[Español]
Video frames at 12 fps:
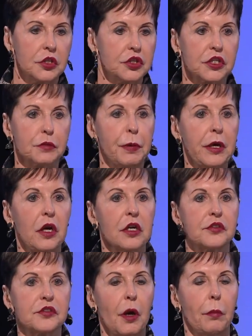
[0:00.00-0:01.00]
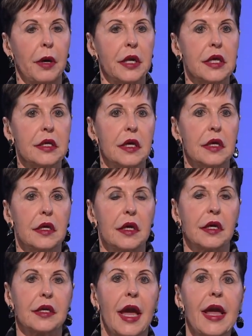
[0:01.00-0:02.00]
Solo porque alguien
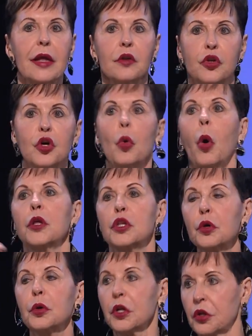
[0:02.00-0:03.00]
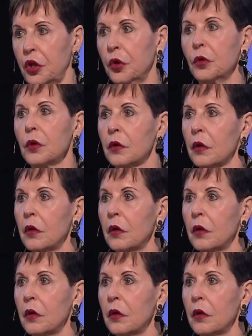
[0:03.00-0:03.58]
no puede hacer lo que usted puede,